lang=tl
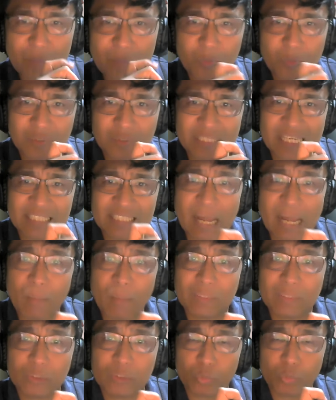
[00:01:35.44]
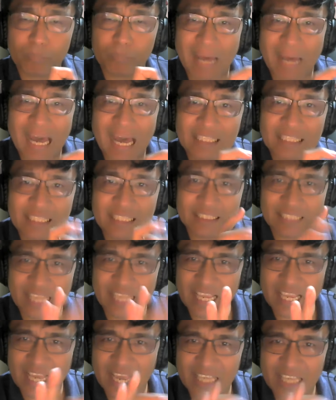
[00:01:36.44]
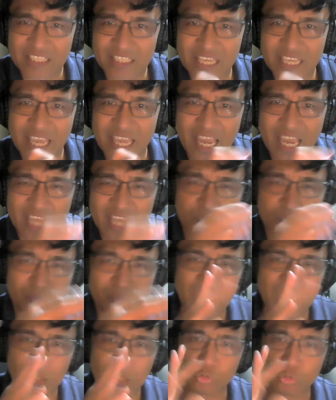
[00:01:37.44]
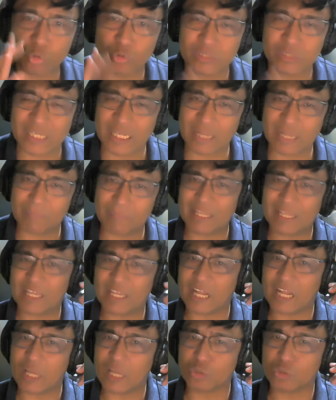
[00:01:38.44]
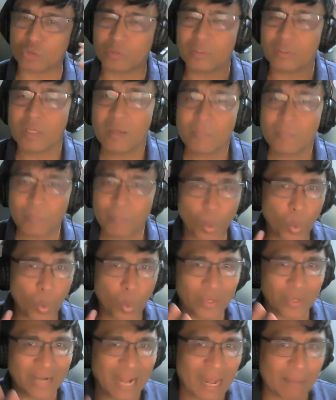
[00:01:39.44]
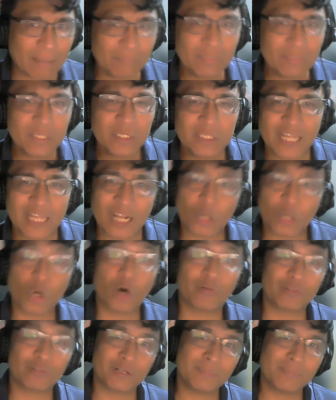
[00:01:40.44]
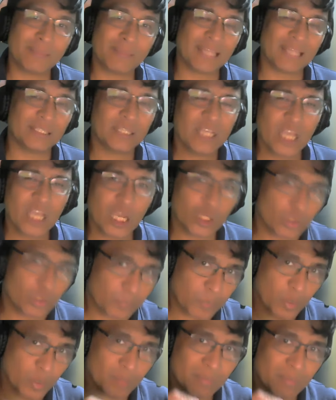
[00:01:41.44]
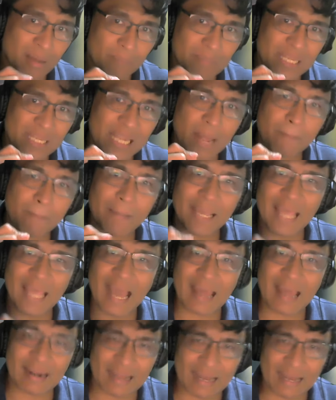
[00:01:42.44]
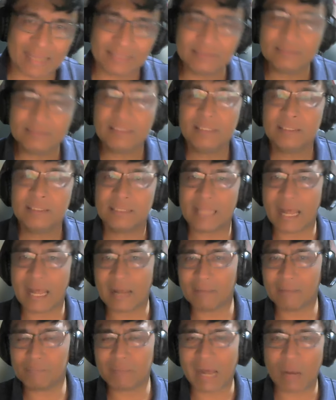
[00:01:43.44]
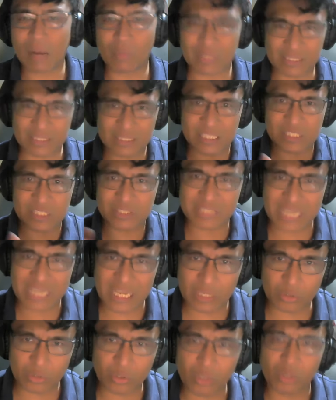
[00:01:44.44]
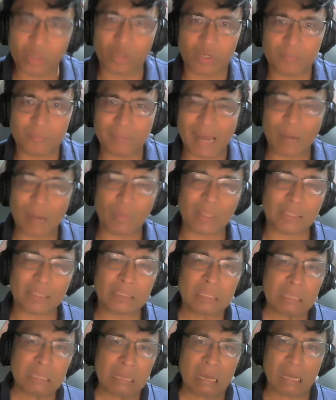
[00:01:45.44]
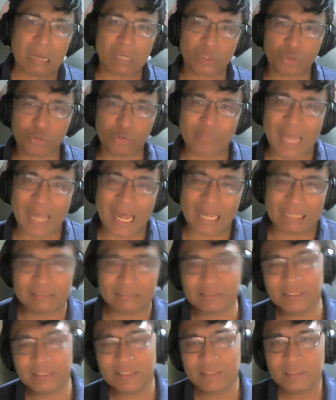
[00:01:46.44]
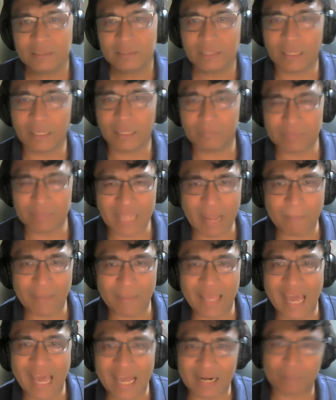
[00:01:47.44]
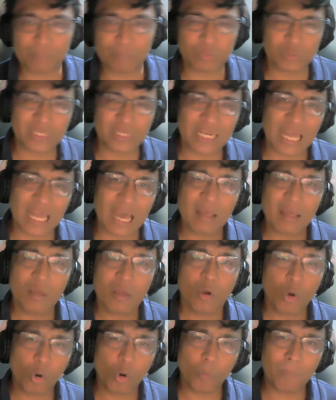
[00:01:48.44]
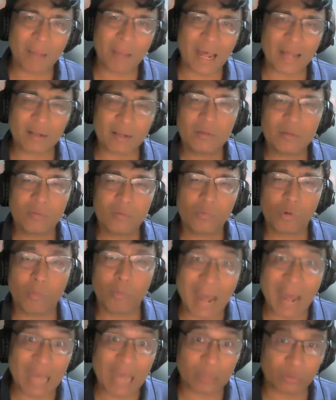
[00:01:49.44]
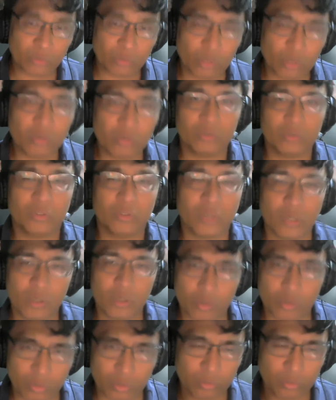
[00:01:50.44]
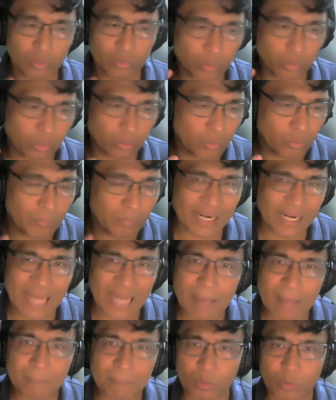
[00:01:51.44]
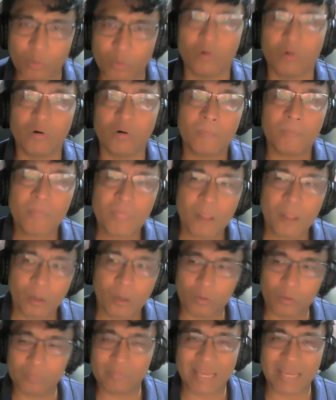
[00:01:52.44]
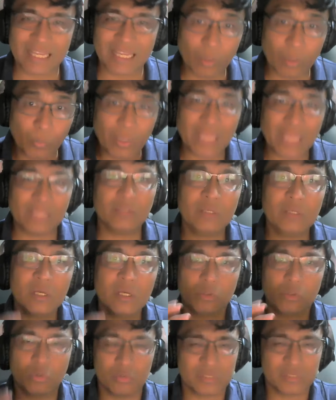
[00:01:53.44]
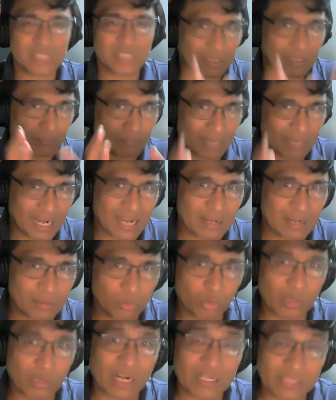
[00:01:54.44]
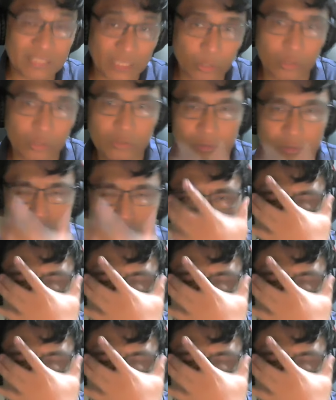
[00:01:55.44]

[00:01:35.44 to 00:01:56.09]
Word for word: meron pong tinatawag na tupad at AICS, parang social amelioration program ng government. Ito po yung mga binabayaran ng bawat distrito or bawat uh, syudad, uh, binabayaran po sila upang umakto no or, or gumanap o o may gawin doon sa mga lugar na yon,